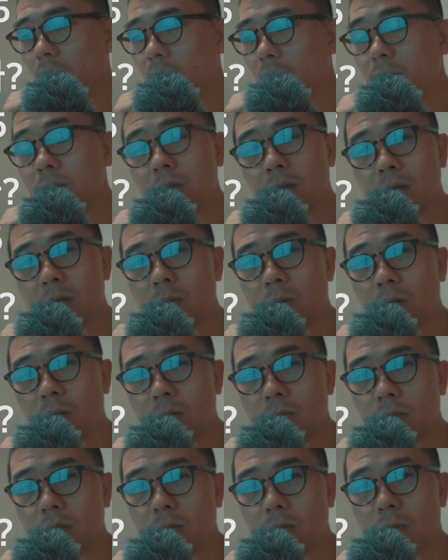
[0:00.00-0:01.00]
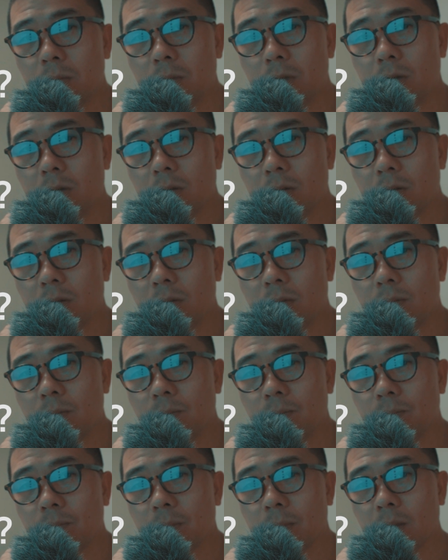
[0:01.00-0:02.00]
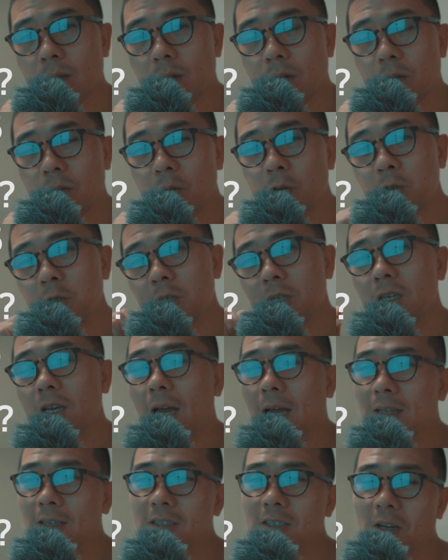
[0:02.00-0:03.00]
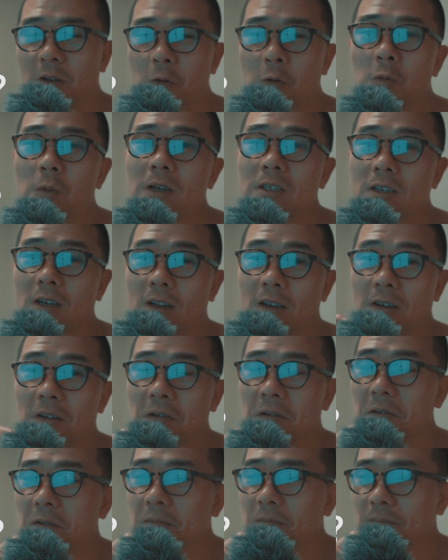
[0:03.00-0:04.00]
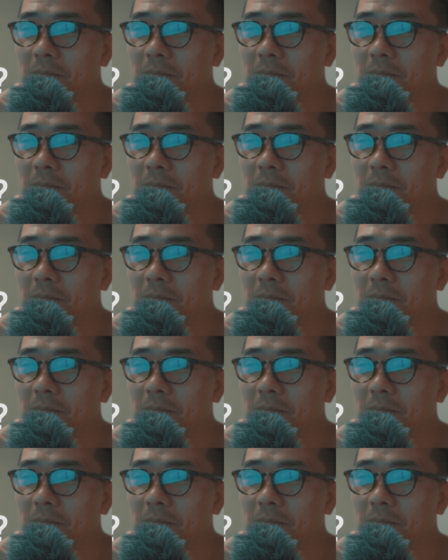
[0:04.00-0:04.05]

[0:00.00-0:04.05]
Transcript: 렌즈가 230이면 솔직히 아니잖아요. 오바잖아요.